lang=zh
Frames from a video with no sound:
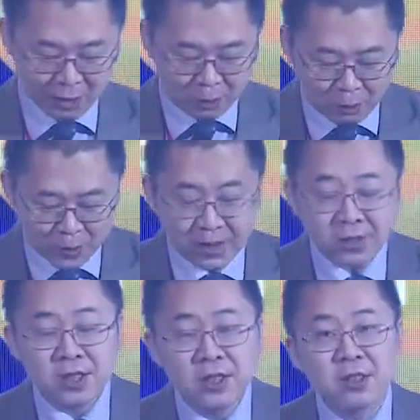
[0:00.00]
毁
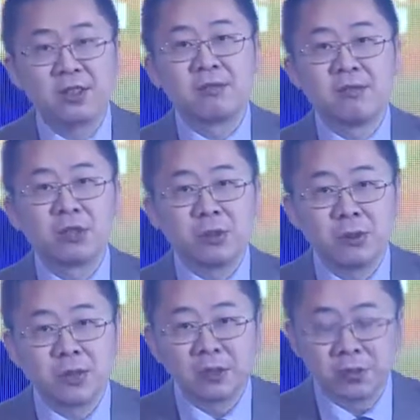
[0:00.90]
掉信任只
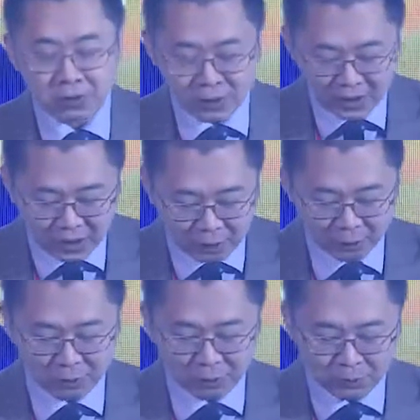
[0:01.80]
用走一条
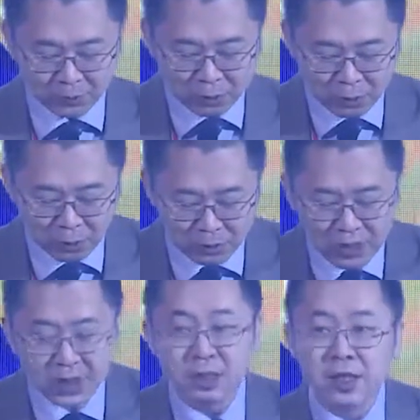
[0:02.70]
路，重
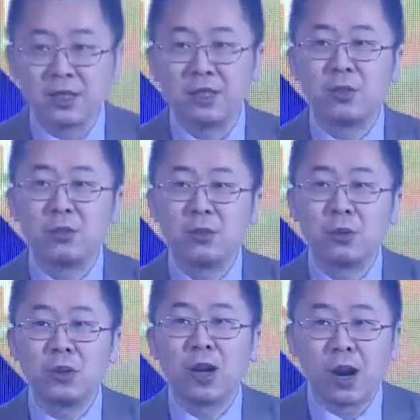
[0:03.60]
建信任
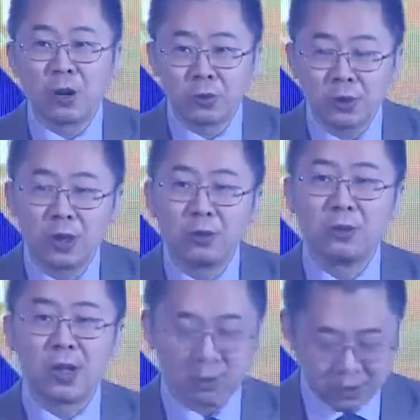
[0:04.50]
却有好多条
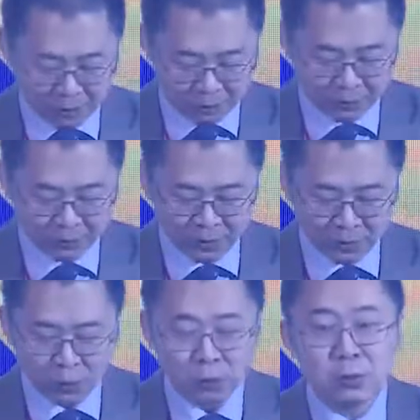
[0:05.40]
路好走。
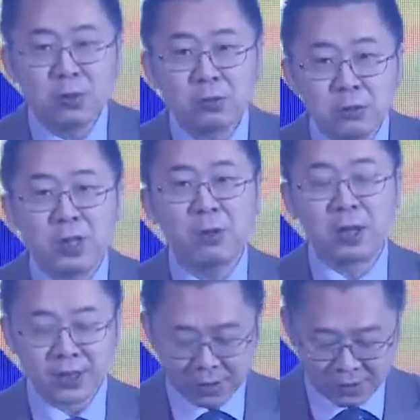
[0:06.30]
我们如何
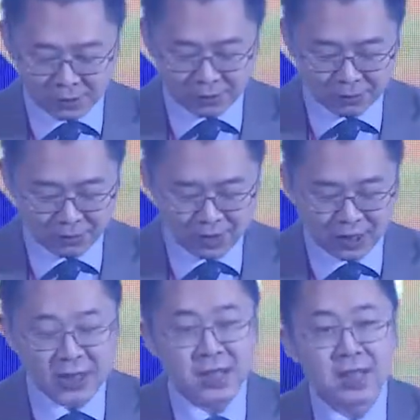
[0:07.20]
往前走？
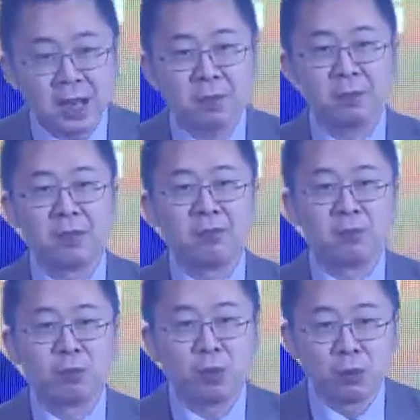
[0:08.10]
期待嘉宾们。
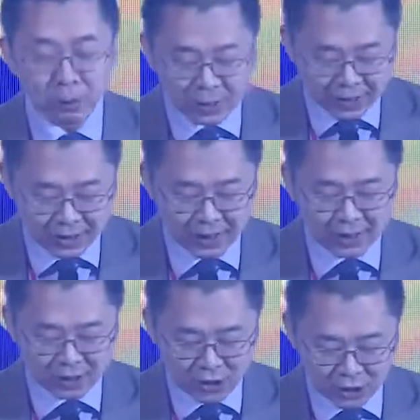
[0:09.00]
为我们带
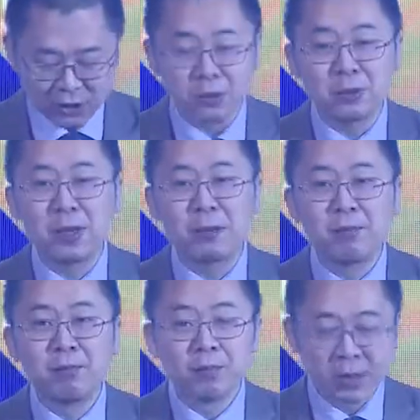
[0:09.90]
来新智慧，
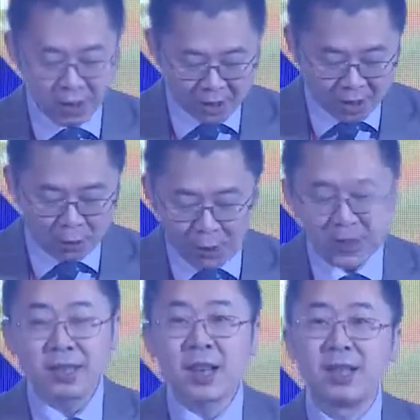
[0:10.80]

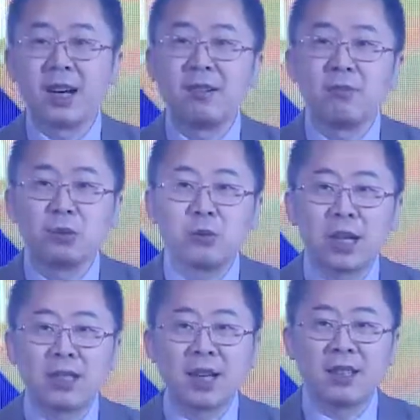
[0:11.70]
欢迎大家，祝
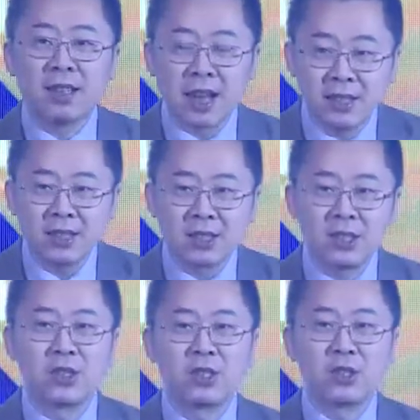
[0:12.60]
大家谈得尽
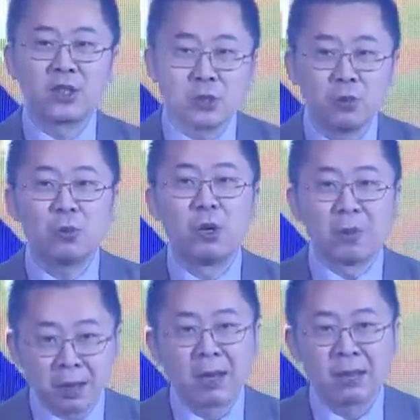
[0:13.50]
兴，收获
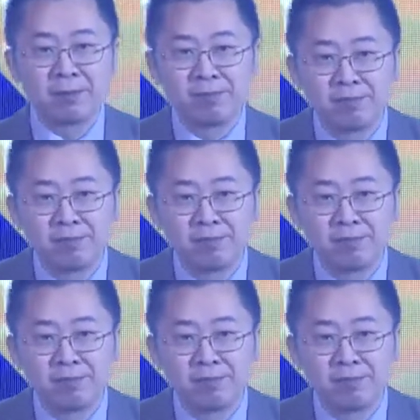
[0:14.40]
满满。